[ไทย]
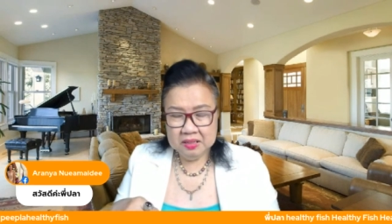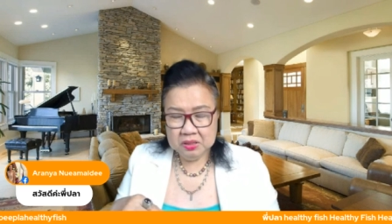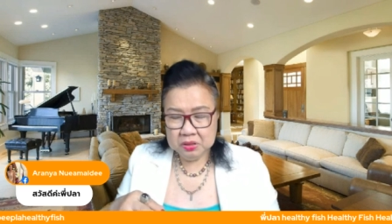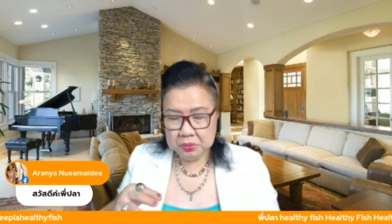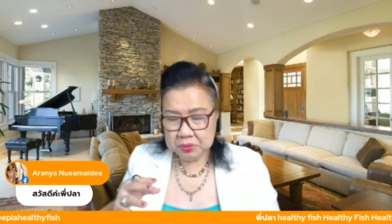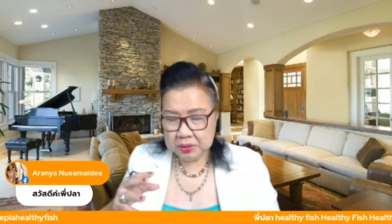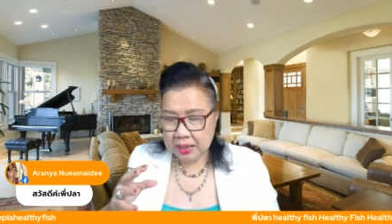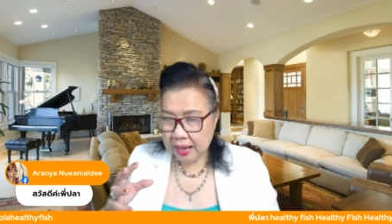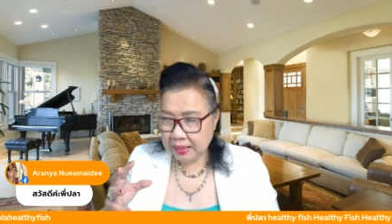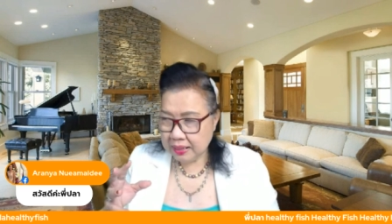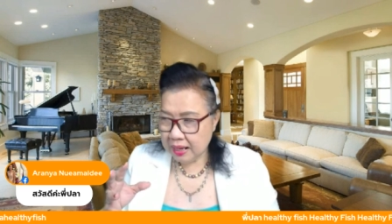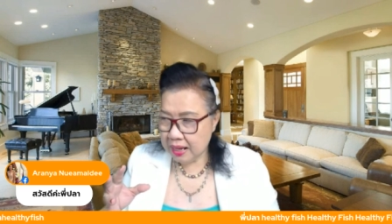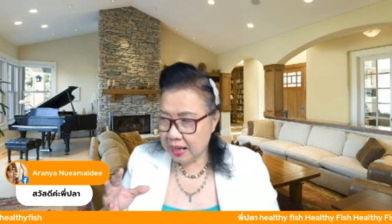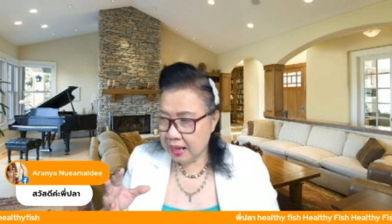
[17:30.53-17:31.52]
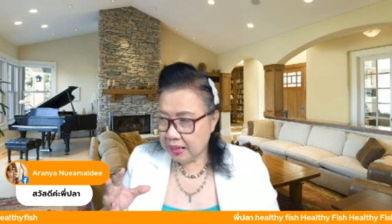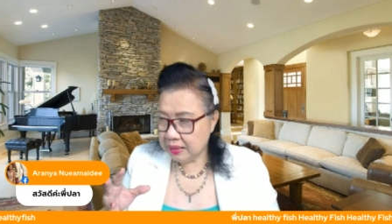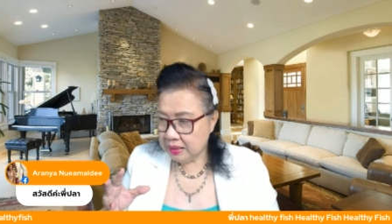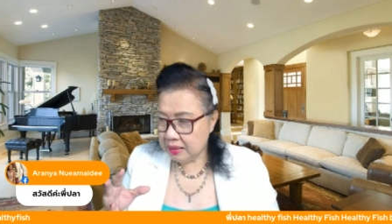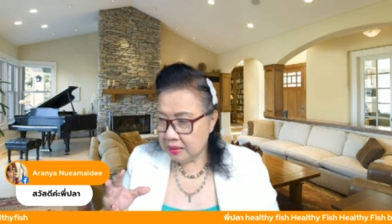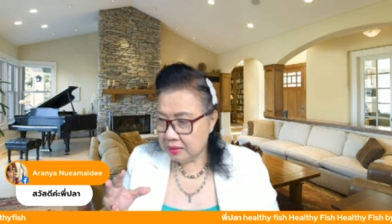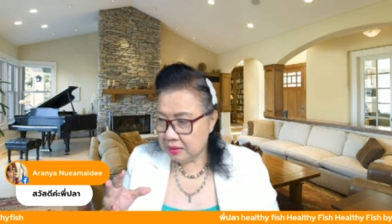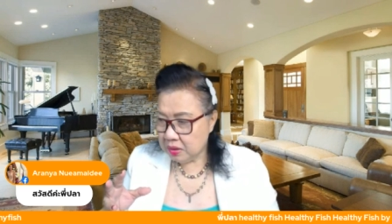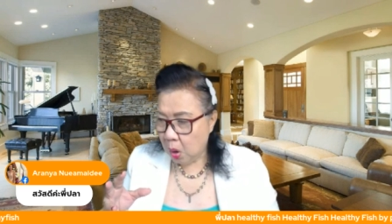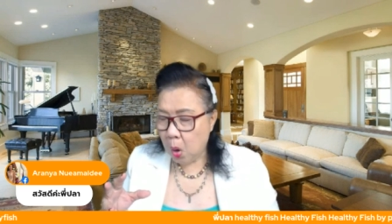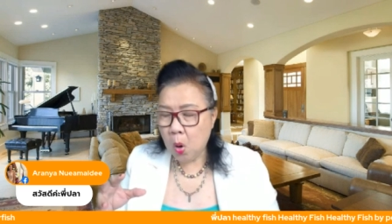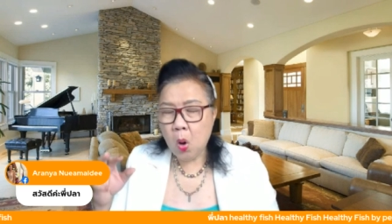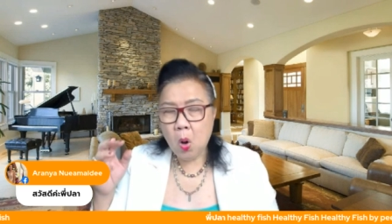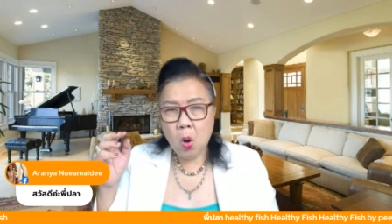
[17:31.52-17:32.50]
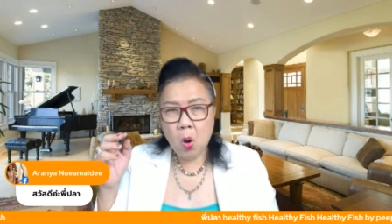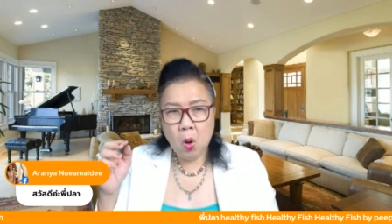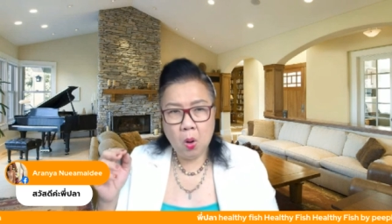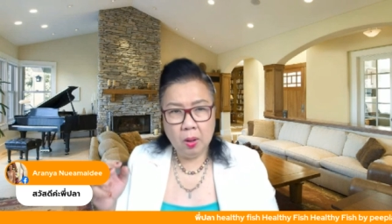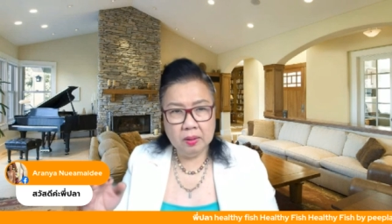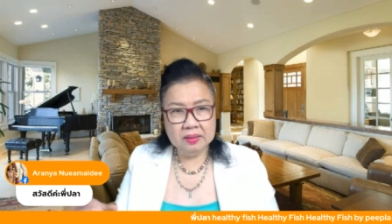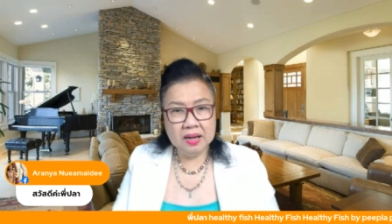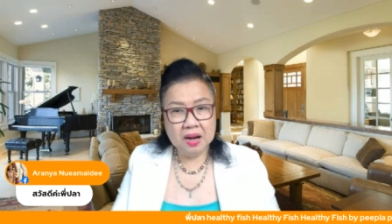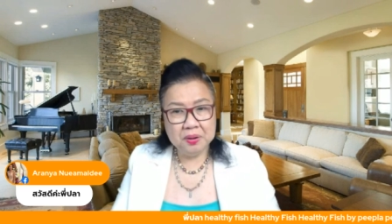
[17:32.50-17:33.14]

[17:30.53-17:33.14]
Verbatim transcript: สุดท้ายนะห้านี้ก็คืออ้อนั่ง